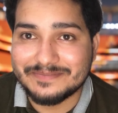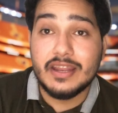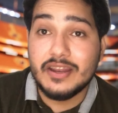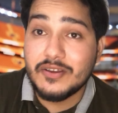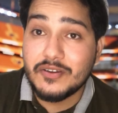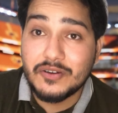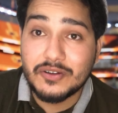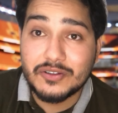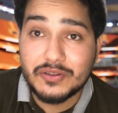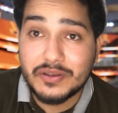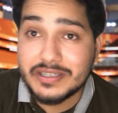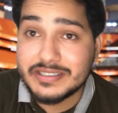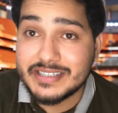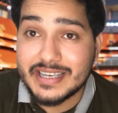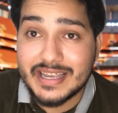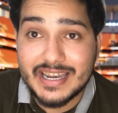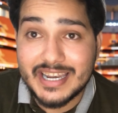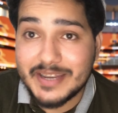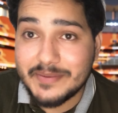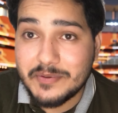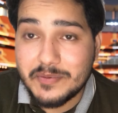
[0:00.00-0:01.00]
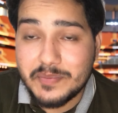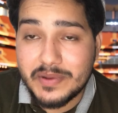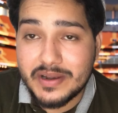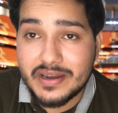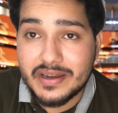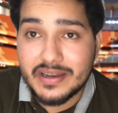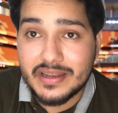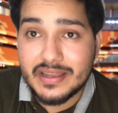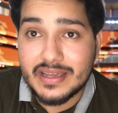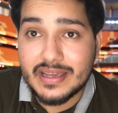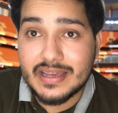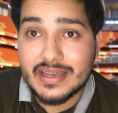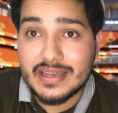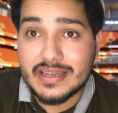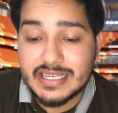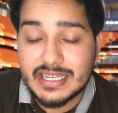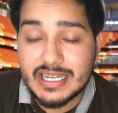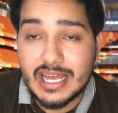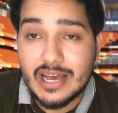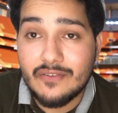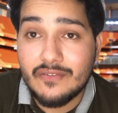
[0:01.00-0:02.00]
इनको तो एक सैलरी भी मिल रही है
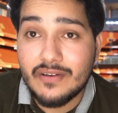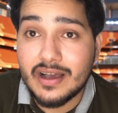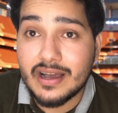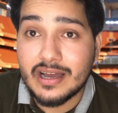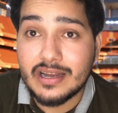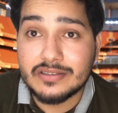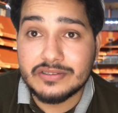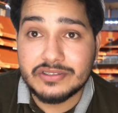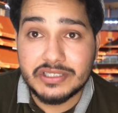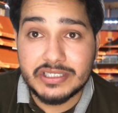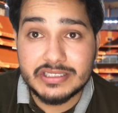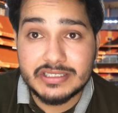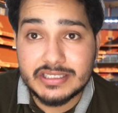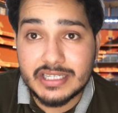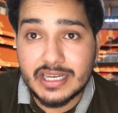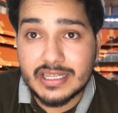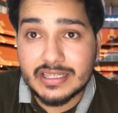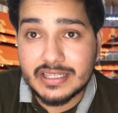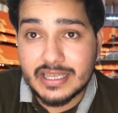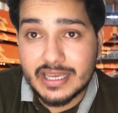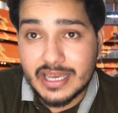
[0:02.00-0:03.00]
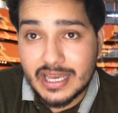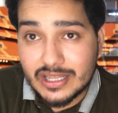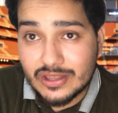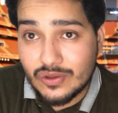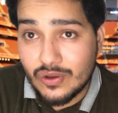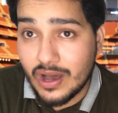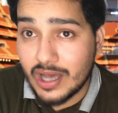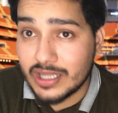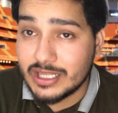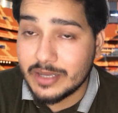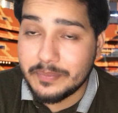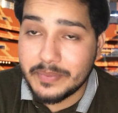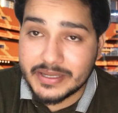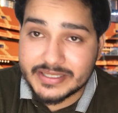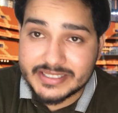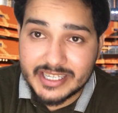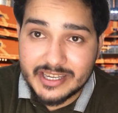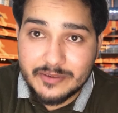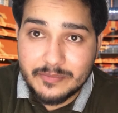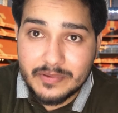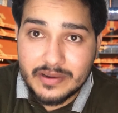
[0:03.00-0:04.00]
इसके अलावा अगर जीत जाते हैं तो आधा
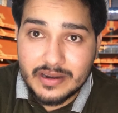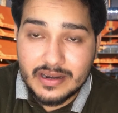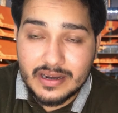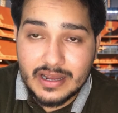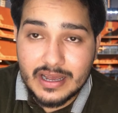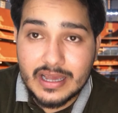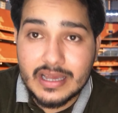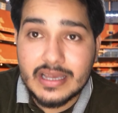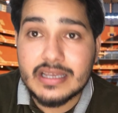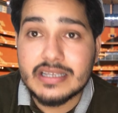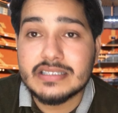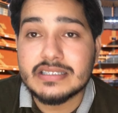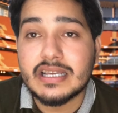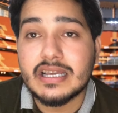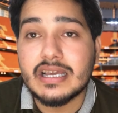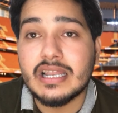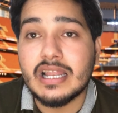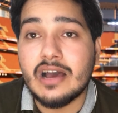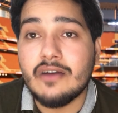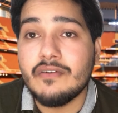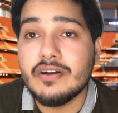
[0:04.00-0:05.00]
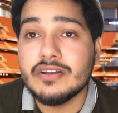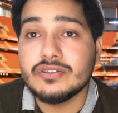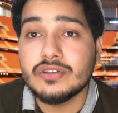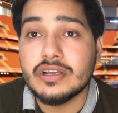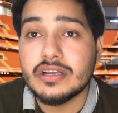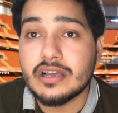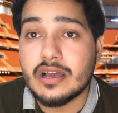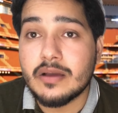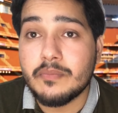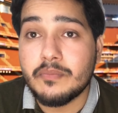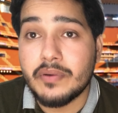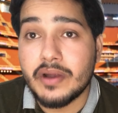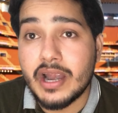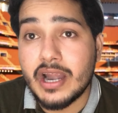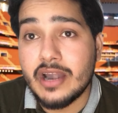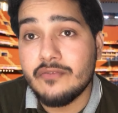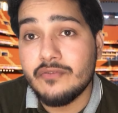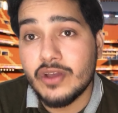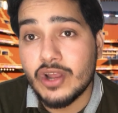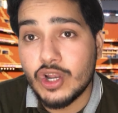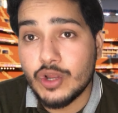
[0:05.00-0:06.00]
पैसा भी मिल रहा है इसके अलावा जो इनका
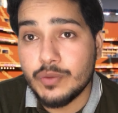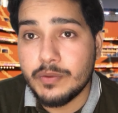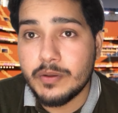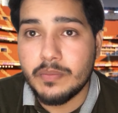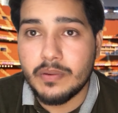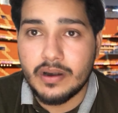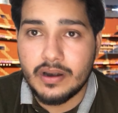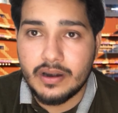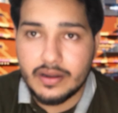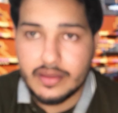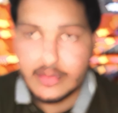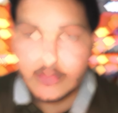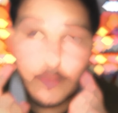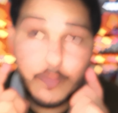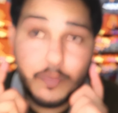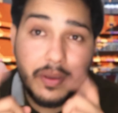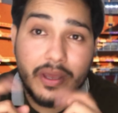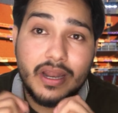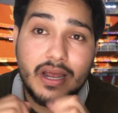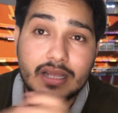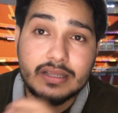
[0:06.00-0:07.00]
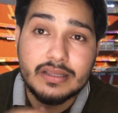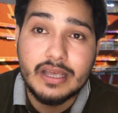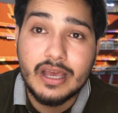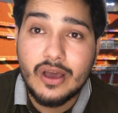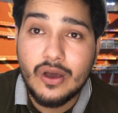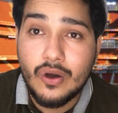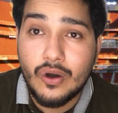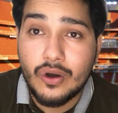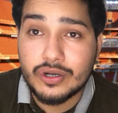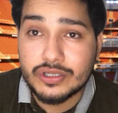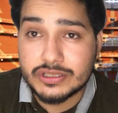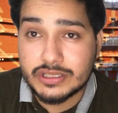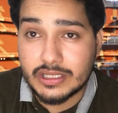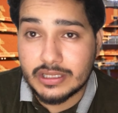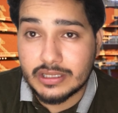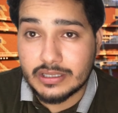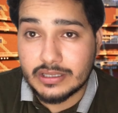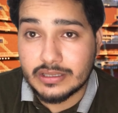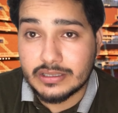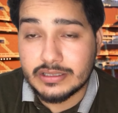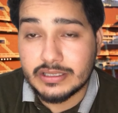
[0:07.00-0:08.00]
ब्रांड वैल्यू भी बढ़ रही है और फिर आता है
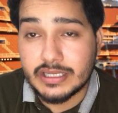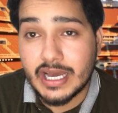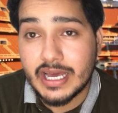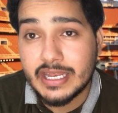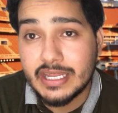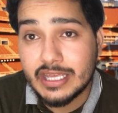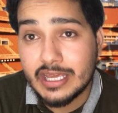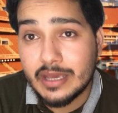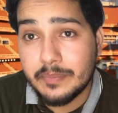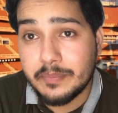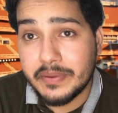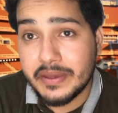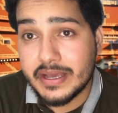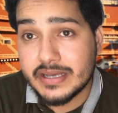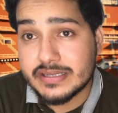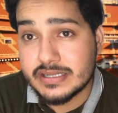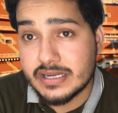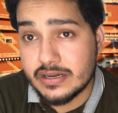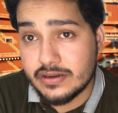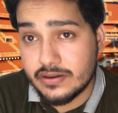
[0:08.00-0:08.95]
ऑप्शन यानी कि पी एस